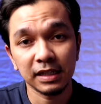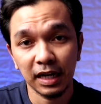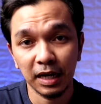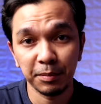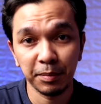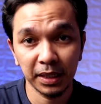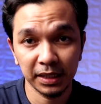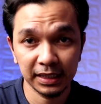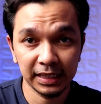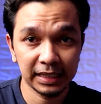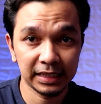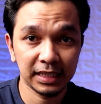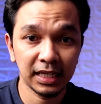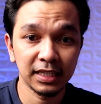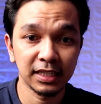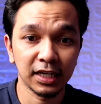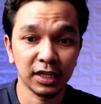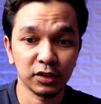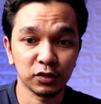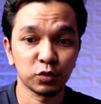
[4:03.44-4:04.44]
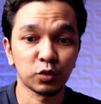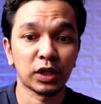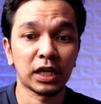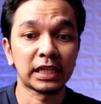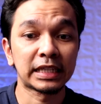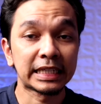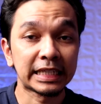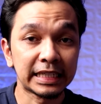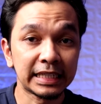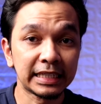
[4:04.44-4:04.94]
sahabat kita yang
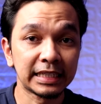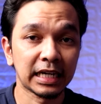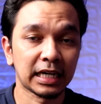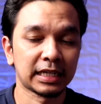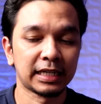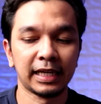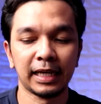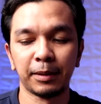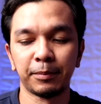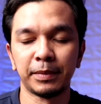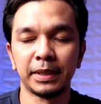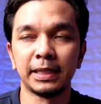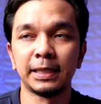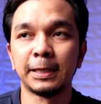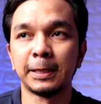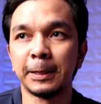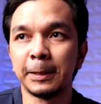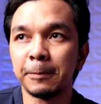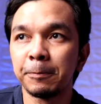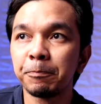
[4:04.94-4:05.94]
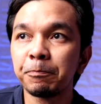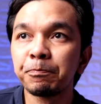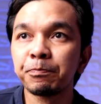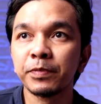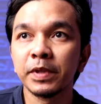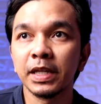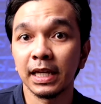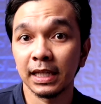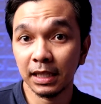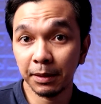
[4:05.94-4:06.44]
curhat ini yang DM ini
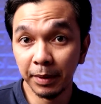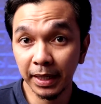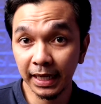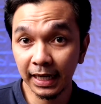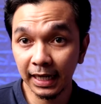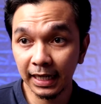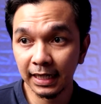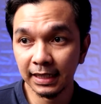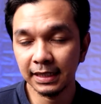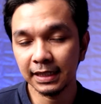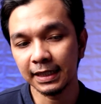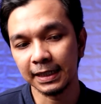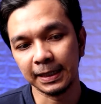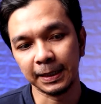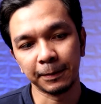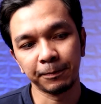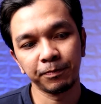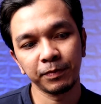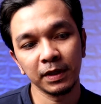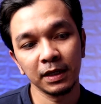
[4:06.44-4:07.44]
kita bayangkan aja gini